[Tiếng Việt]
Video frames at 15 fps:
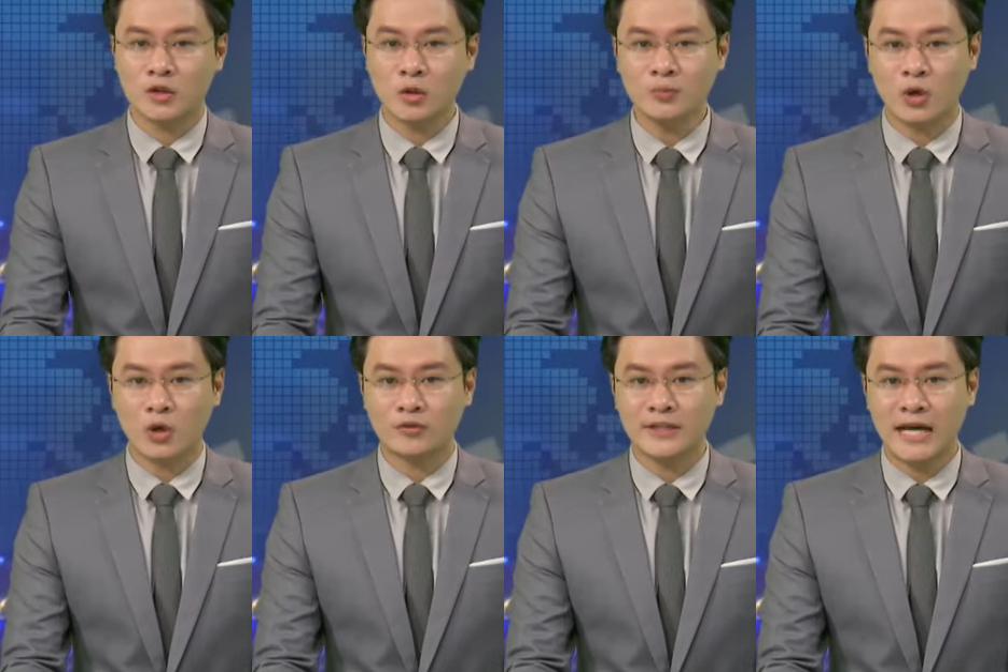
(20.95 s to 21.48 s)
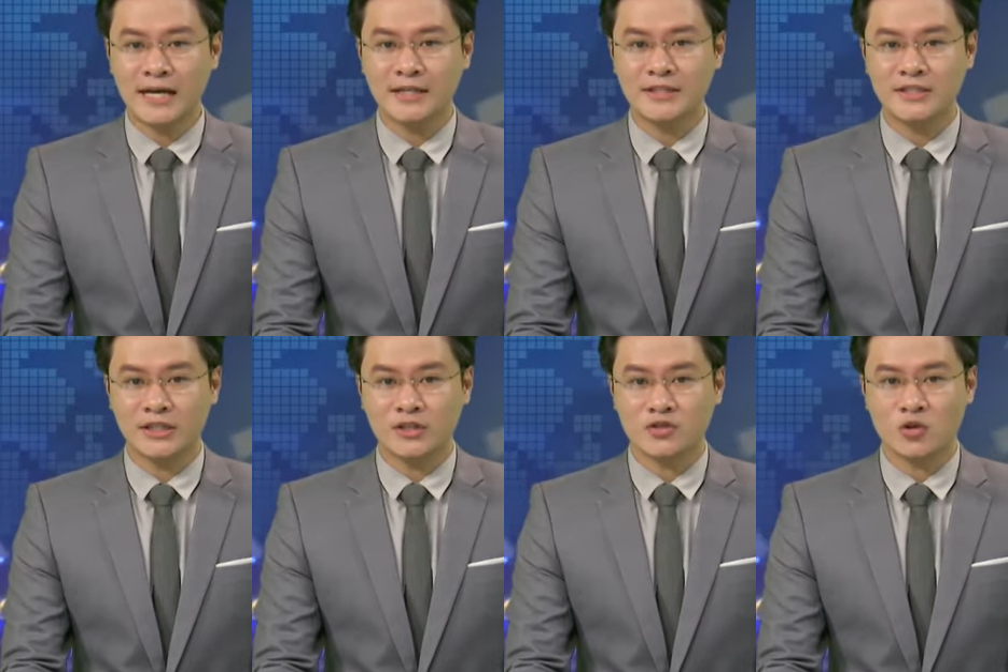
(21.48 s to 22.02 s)
tốc độ tăng
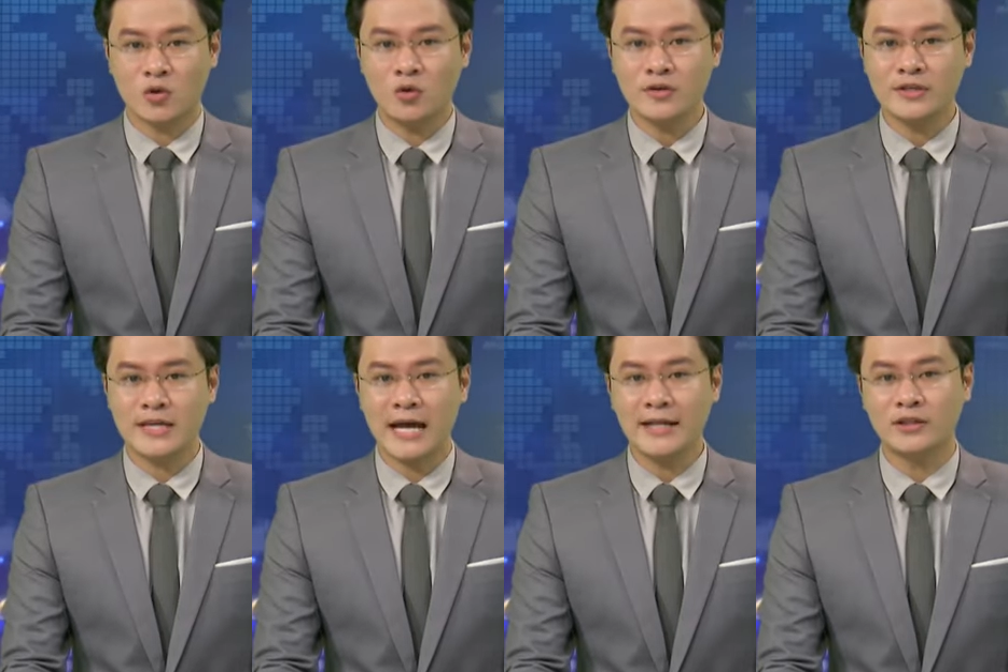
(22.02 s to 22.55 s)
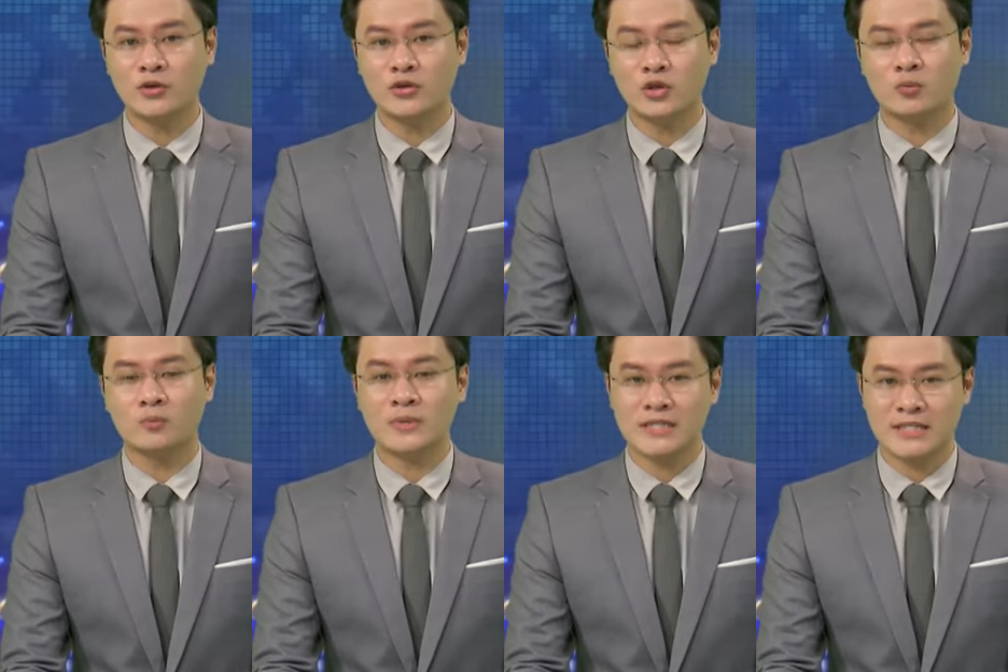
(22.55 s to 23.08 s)
chỉ số giá tiêu
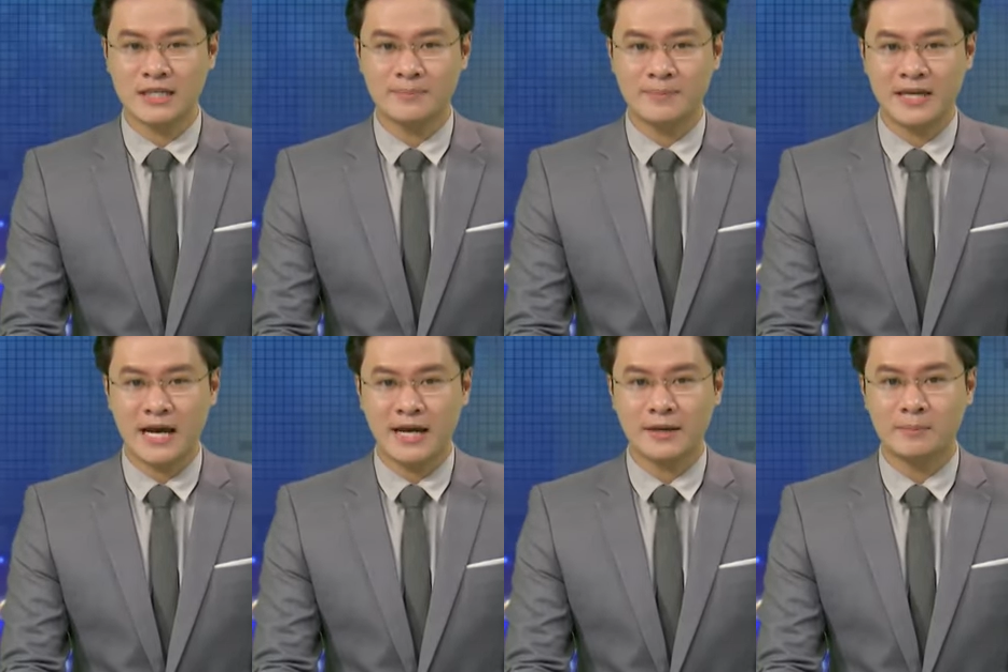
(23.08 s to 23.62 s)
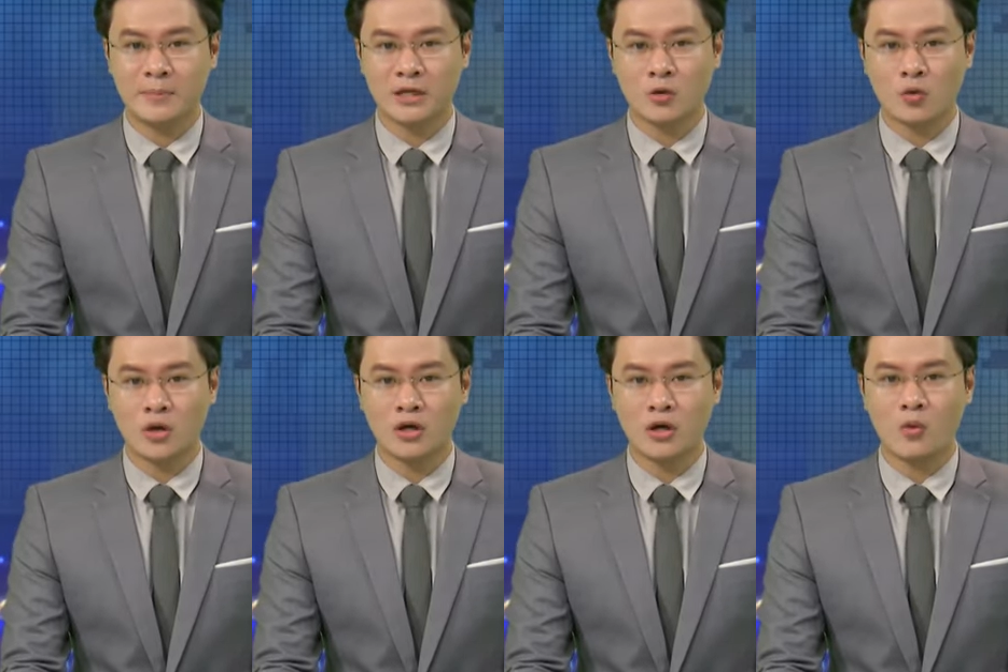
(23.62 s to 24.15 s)
dùng CPI
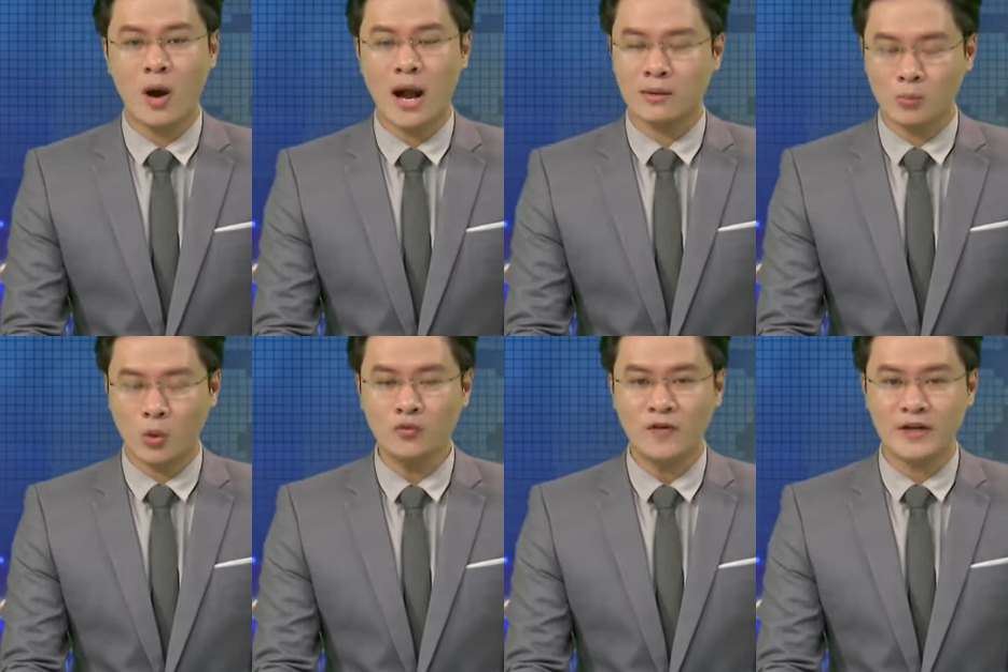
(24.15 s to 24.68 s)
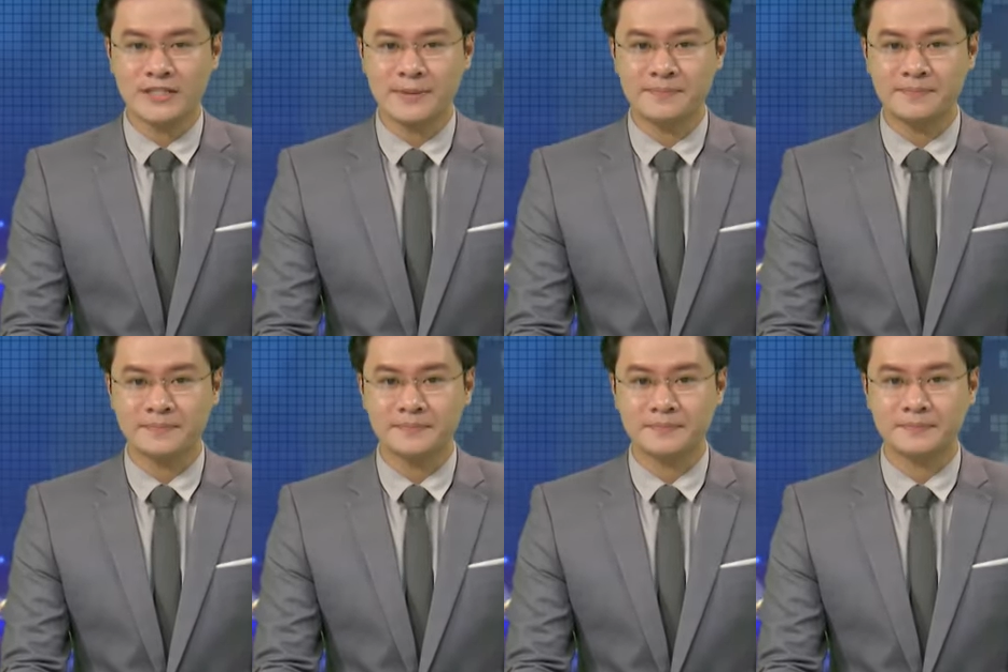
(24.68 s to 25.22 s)
bình quân khoảng
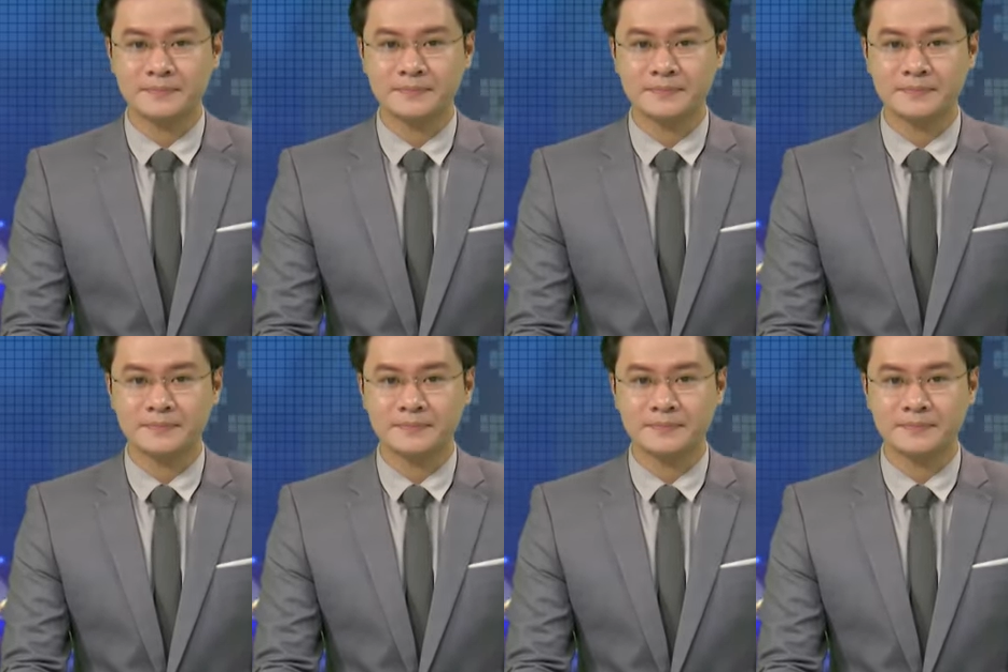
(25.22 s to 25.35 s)
4%.